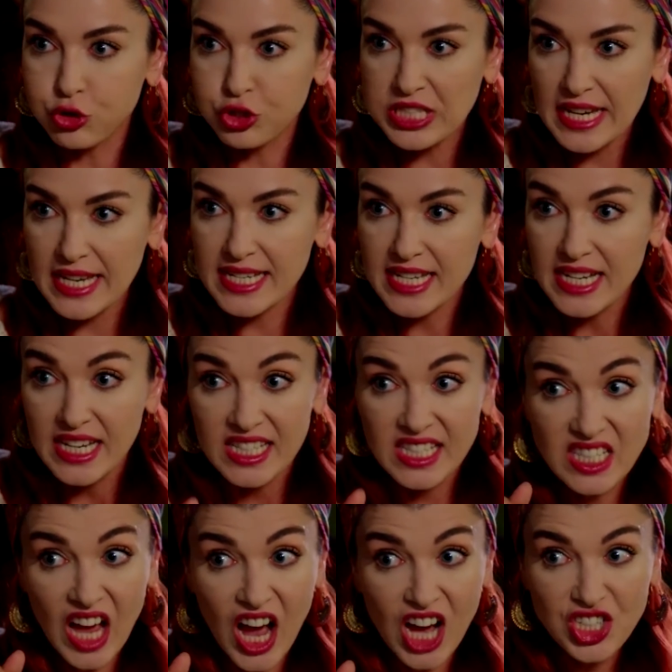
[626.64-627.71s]
Kuzey,
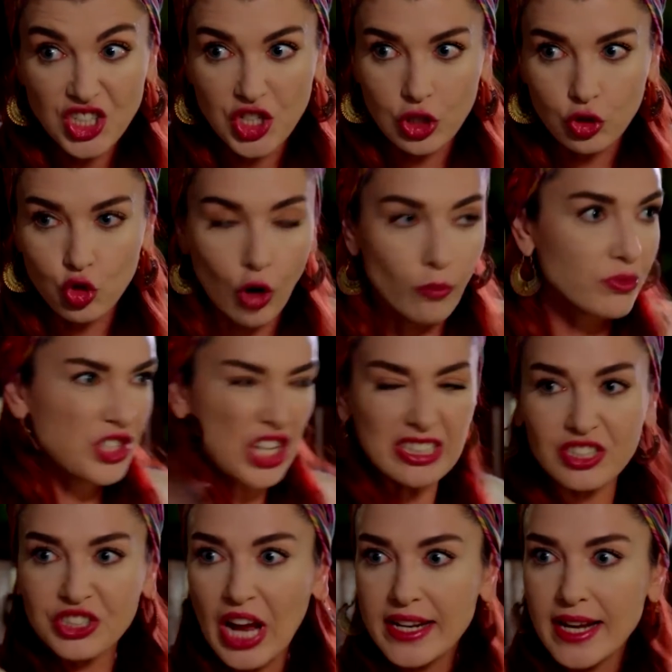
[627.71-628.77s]
sağ çık diyorum.
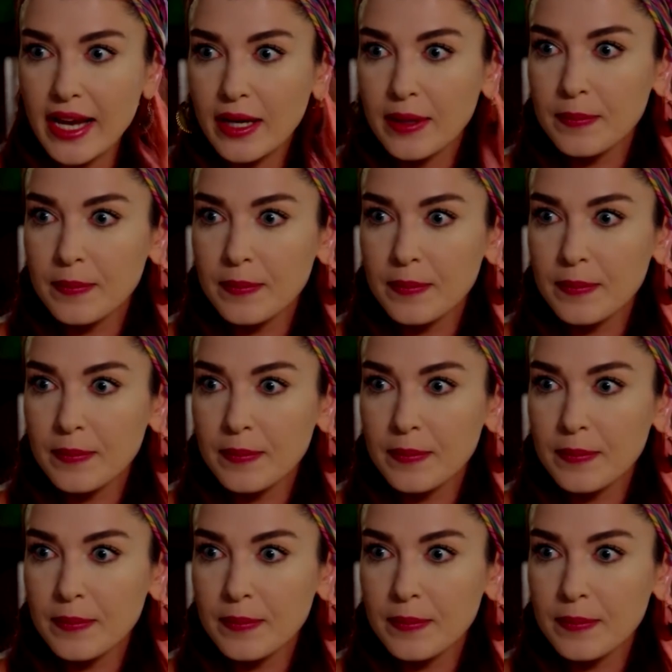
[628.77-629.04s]
Çık dışarı.